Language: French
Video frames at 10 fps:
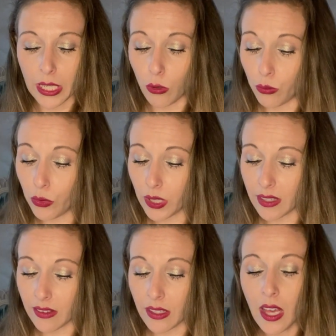et le
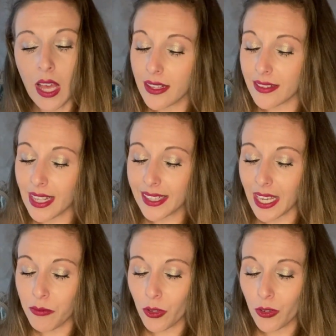buriti, cette
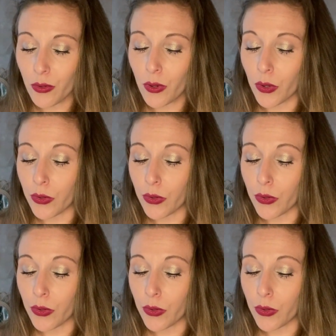crème de jour